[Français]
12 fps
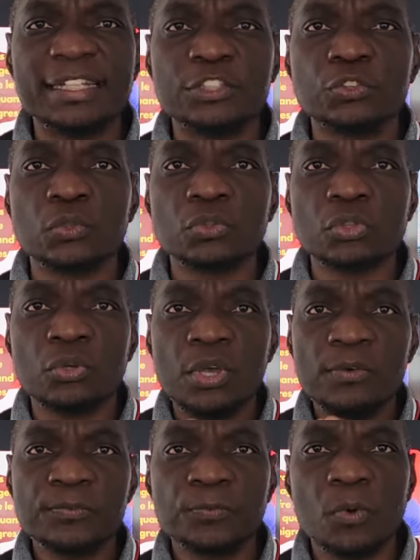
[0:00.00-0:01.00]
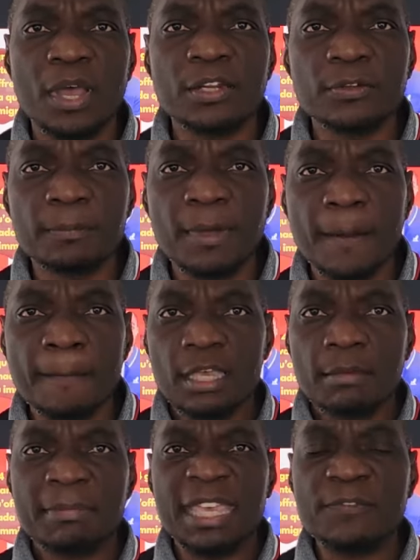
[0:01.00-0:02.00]
les choses froidement.
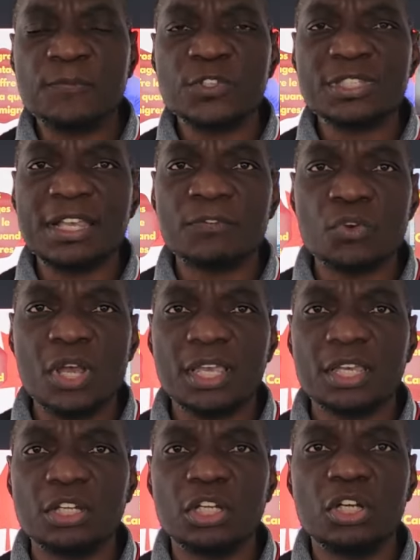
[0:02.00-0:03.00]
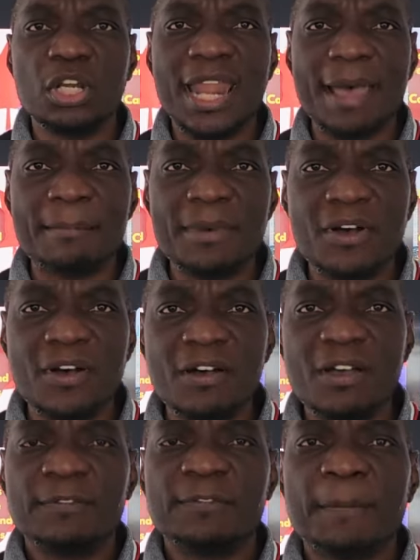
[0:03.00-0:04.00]
Mais il faut savoir que la
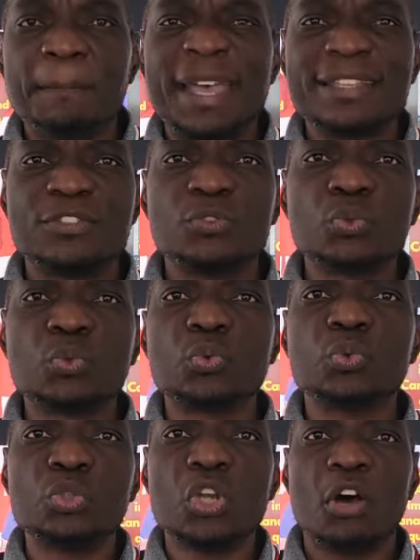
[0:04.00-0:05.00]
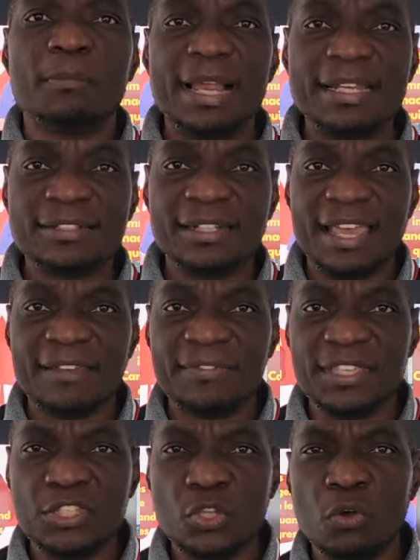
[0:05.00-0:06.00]
mort fait partie du coût normal de la
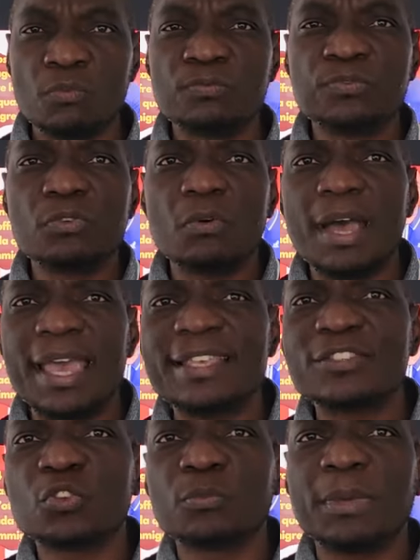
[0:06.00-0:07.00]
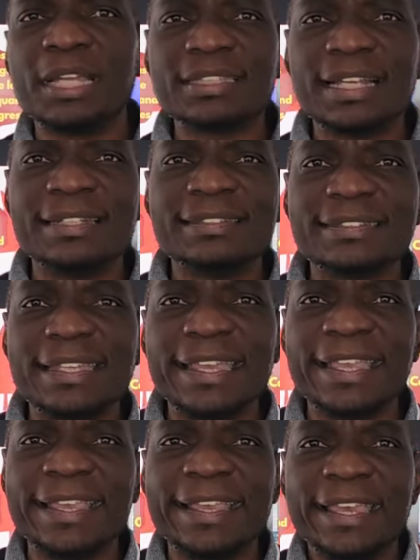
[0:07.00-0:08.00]
vie. Donc vouloir
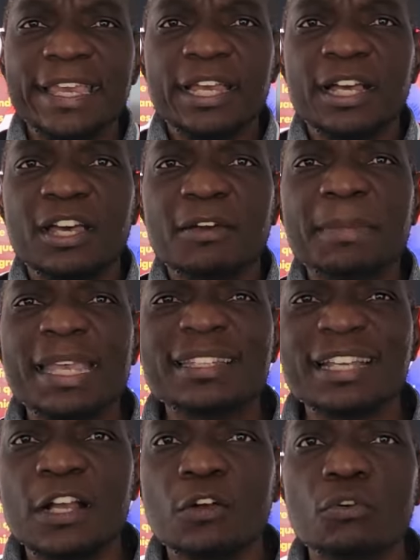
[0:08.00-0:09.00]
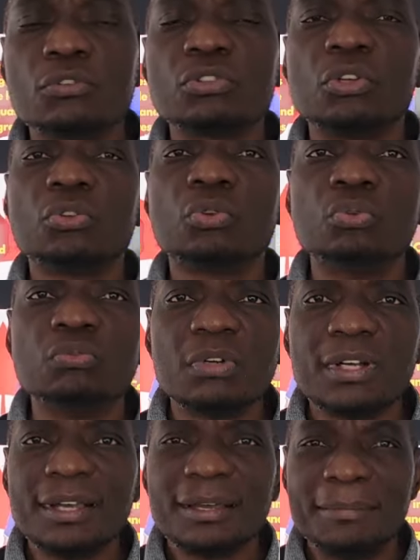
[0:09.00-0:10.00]
instrumentaliser et remettre en cause tout,
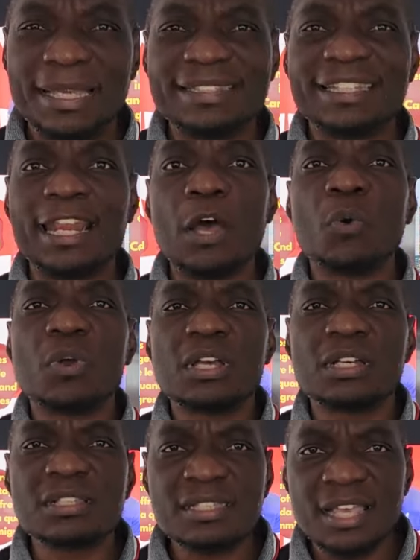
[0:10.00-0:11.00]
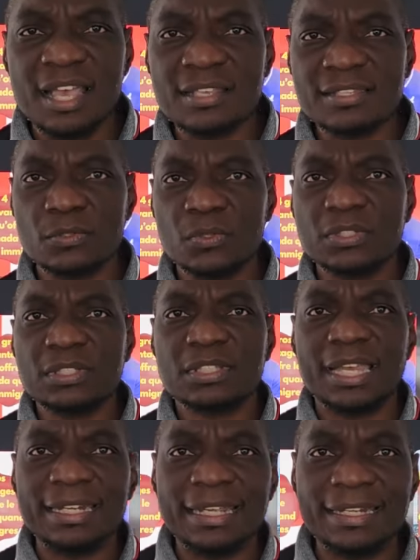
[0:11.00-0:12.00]
ben, ça n'a aucun sens. Le
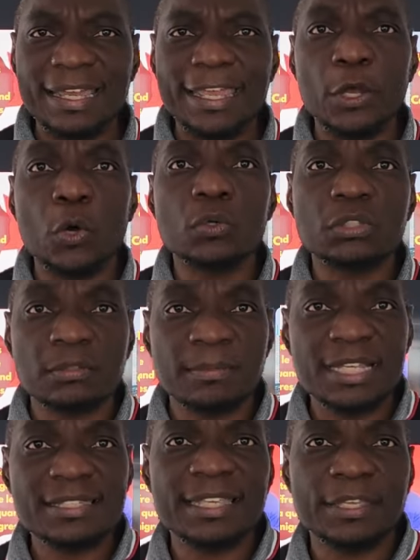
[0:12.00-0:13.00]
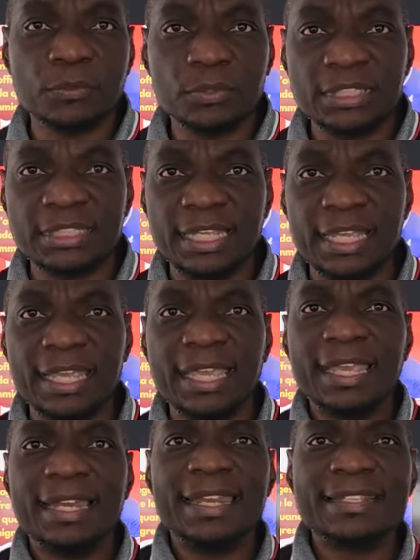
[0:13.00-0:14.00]
Canada est hautement sécuritaire,
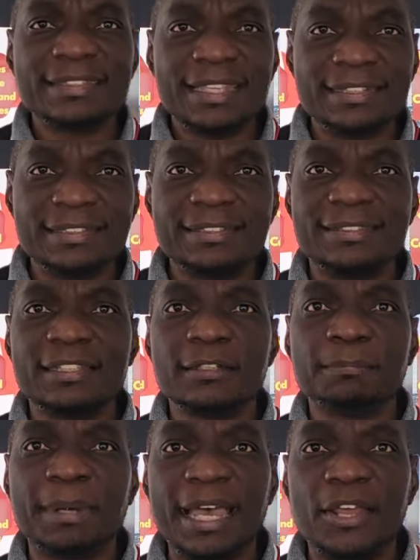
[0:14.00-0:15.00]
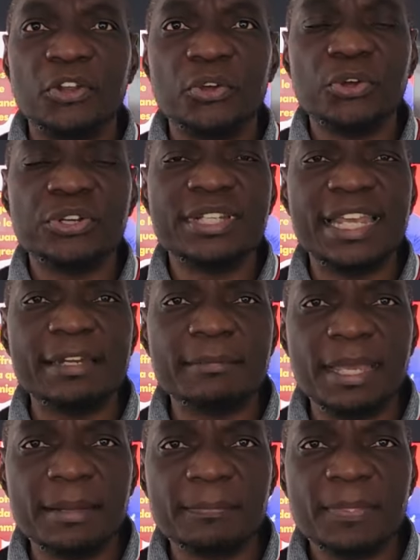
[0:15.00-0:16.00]
les statistiques parlent
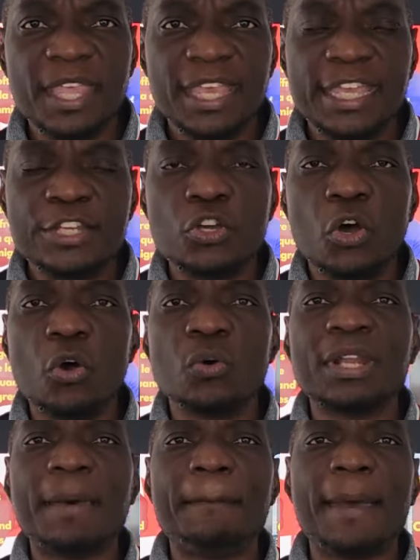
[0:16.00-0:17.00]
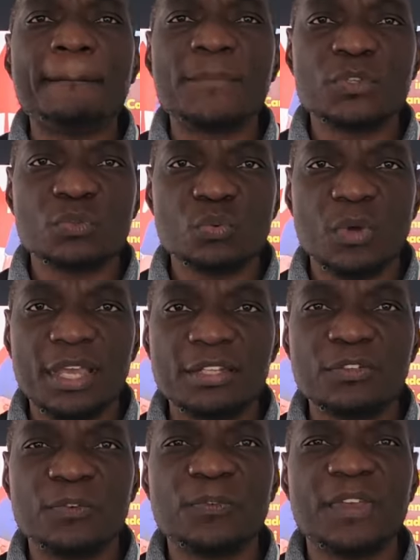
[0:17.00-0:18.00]
d'elles-mêmes et donc on n'a pas besoin
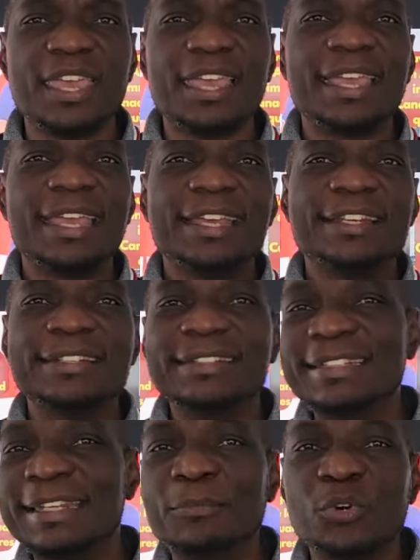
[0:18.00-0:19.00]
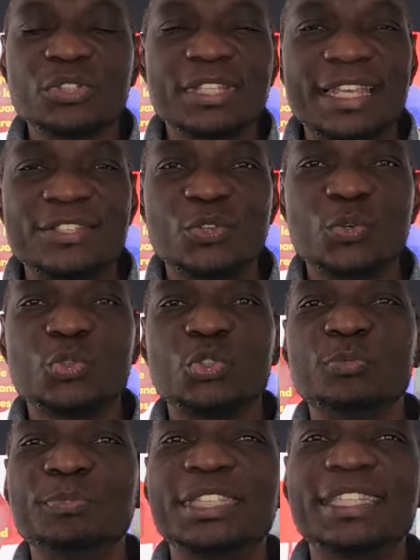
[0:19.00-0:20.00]
de faire des démonstrations
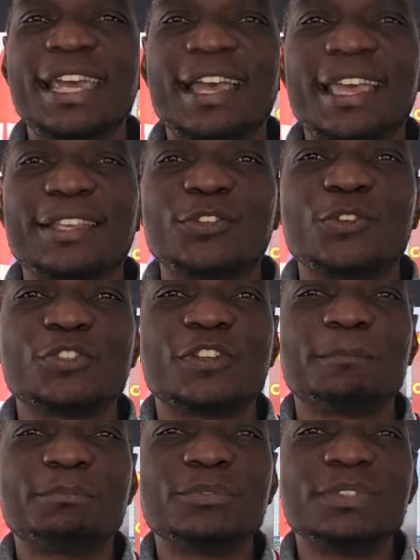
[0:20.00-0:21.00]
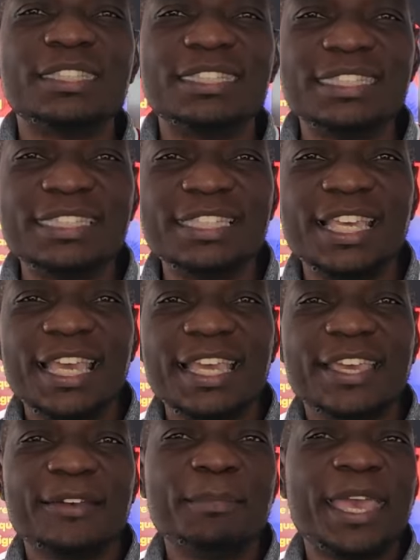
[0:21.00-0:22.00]
du midi à 14 heures pour dire
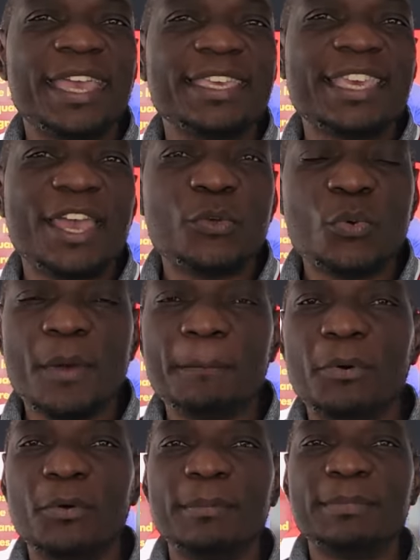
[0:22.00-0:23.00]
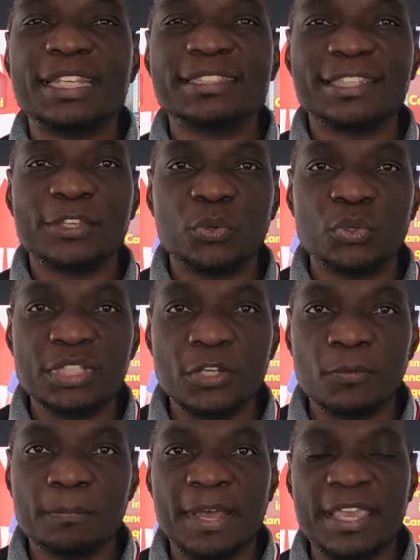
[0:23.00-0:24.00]
que ben il y a eu un problème d'insécurité
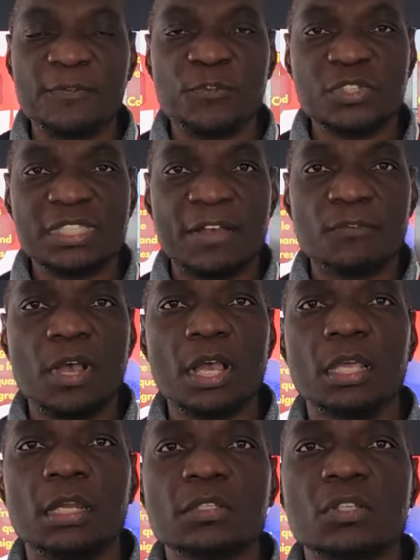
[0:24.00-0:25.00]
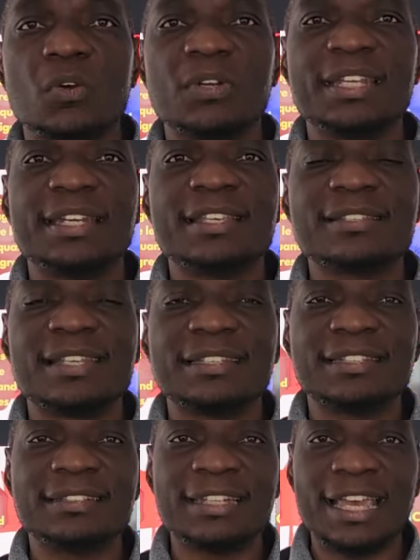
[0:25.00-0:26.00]
ou pas. Il faut savoir que lorsqu'on est d'un
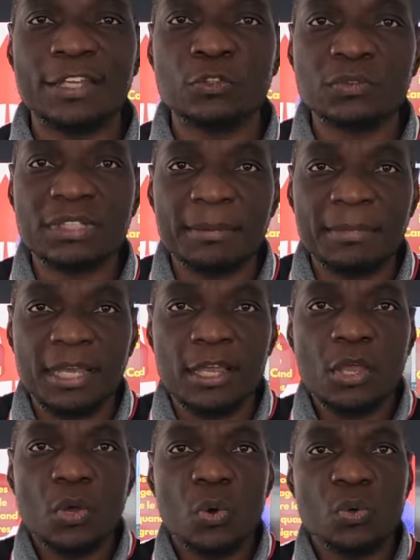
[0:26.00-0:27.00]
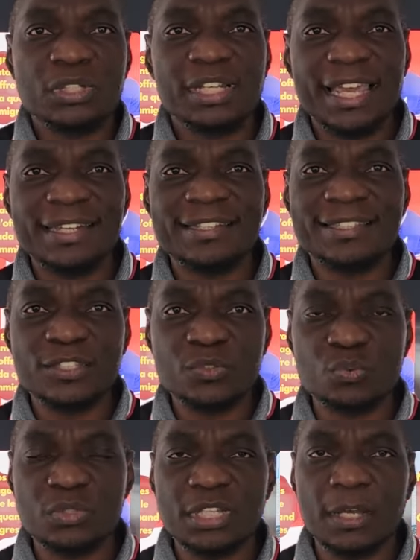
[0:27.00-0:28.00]
certain âge, notamment au-delà de
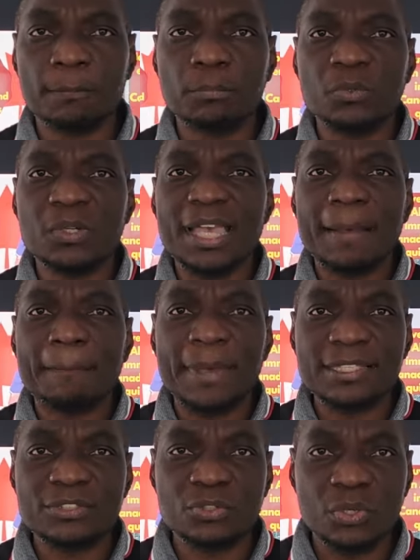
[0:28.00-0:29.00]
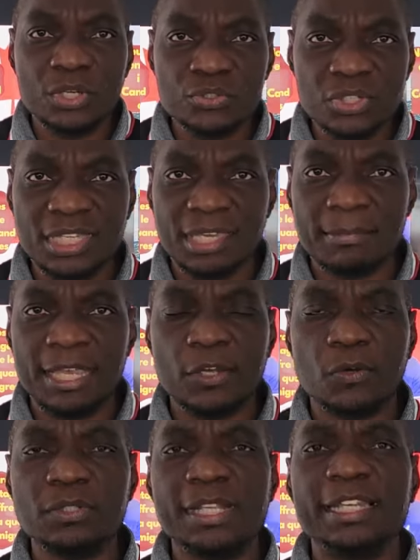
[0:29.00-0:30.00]
18 ans pour le cas particulier du Québec,
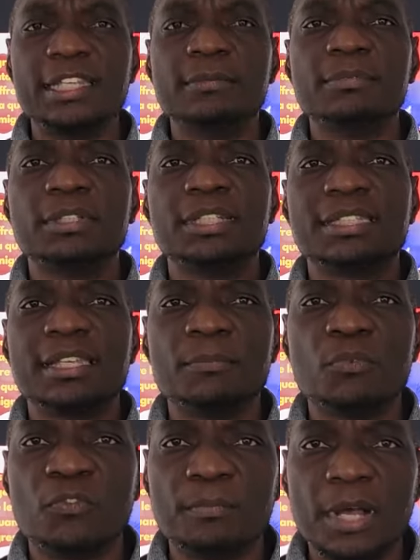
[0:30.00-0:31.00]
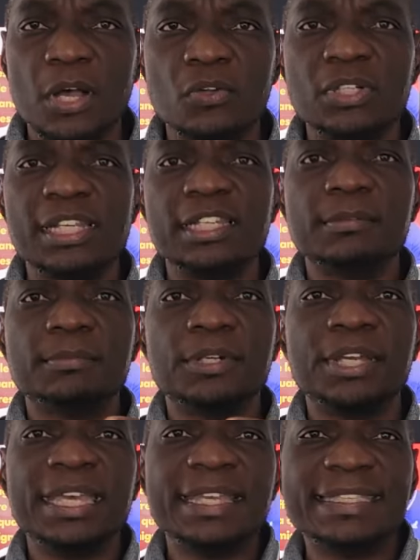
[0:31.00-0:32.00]
on est libre de ces mouvements, on est
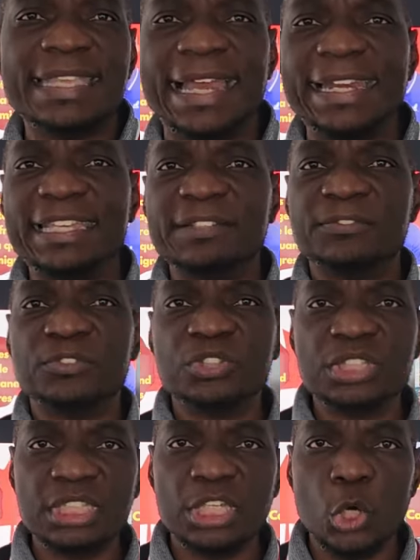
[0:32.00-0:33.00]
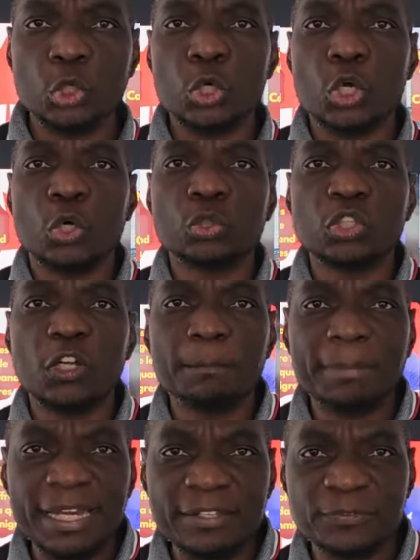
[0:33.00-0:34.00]
libre d'aller et venir. On ne
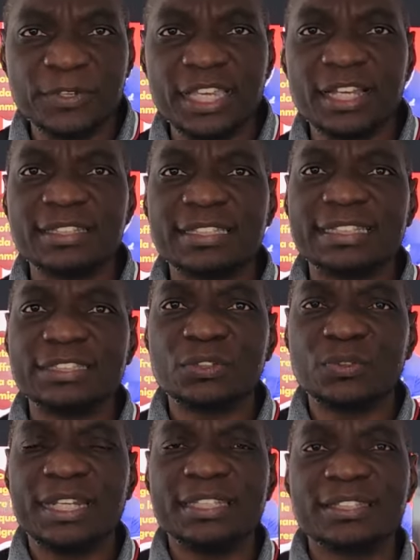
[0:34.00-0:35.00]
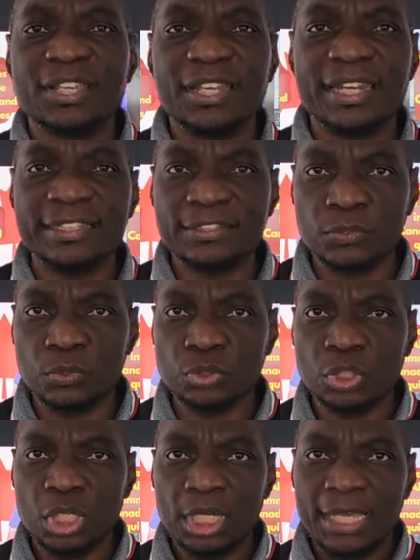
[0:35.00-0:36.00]
contrôle pas les fréquentations des uns et des autres.